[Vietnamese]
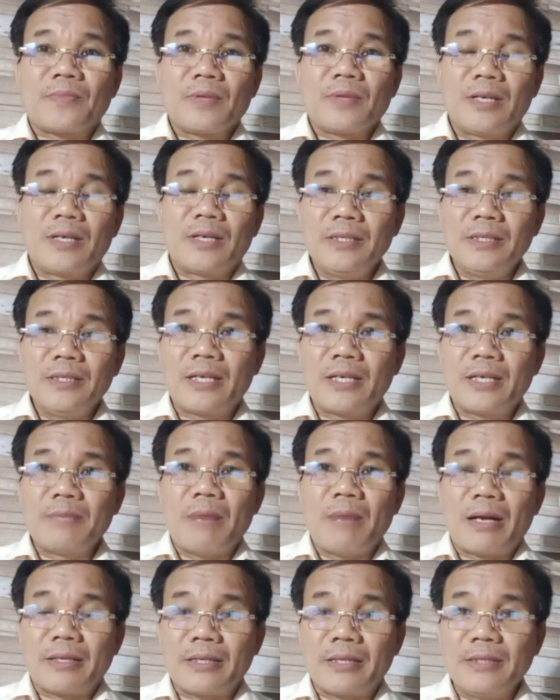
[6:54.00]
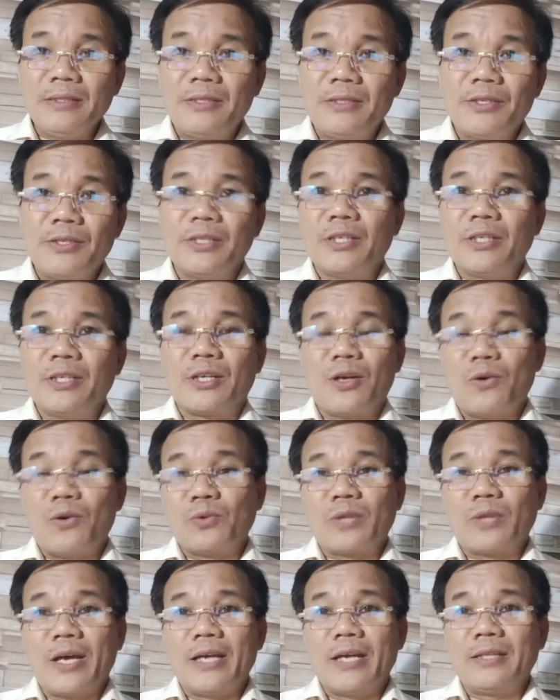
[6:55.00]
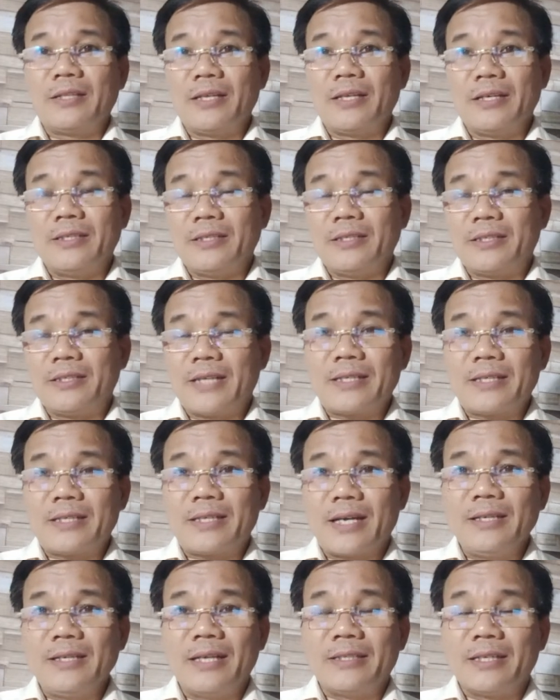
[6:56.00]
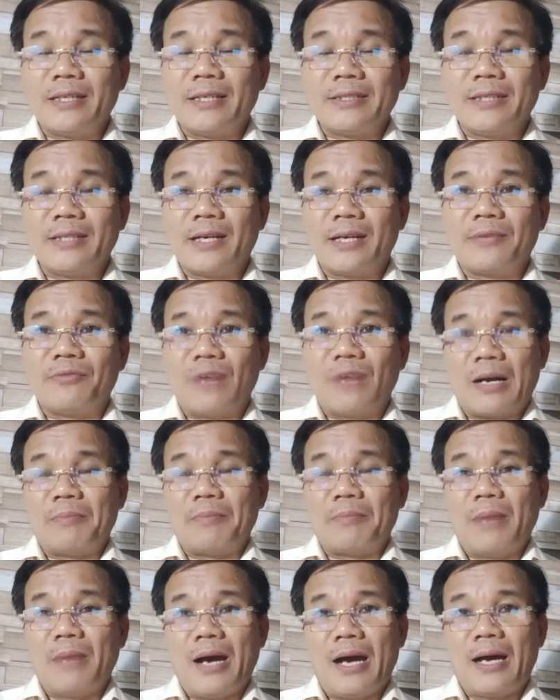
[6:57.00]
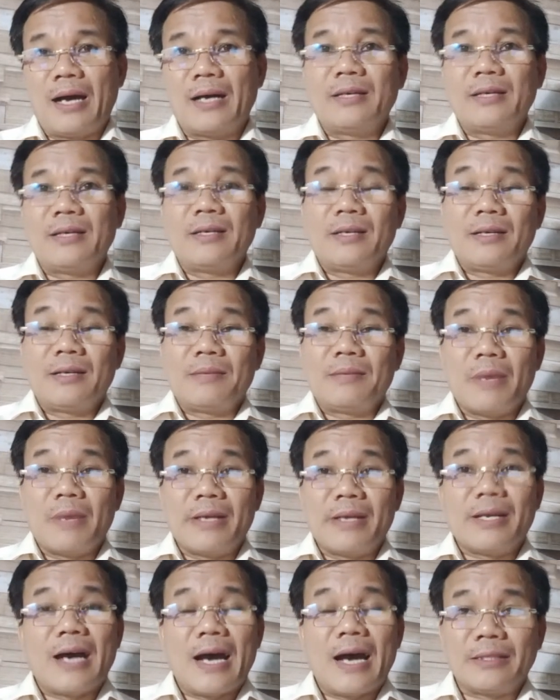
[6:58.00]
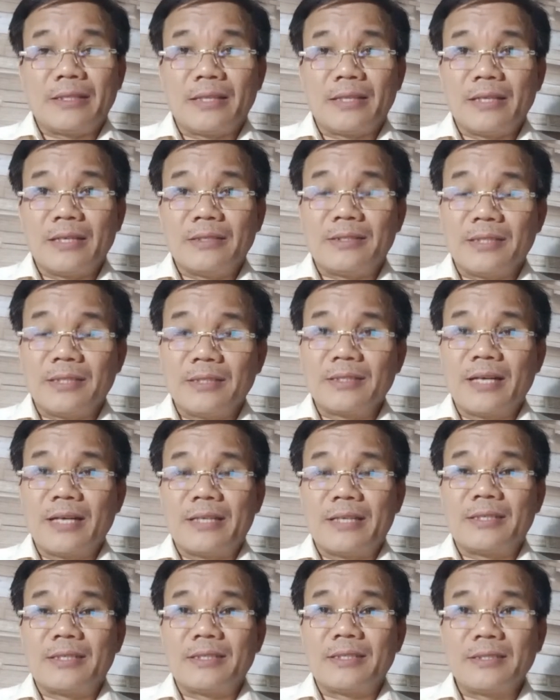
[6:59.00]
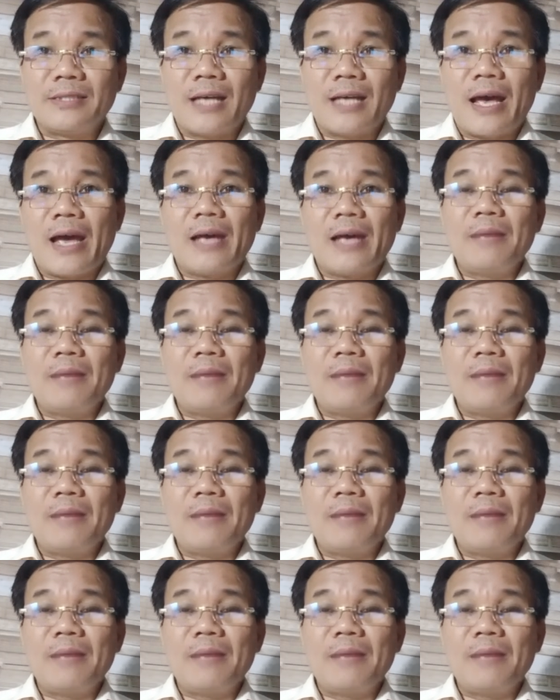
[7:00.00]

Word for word: khi cái bằng chứng chưa được cụ thể, thì chắc chắn là những nhân vật mà bị hại tự xưng này sẽ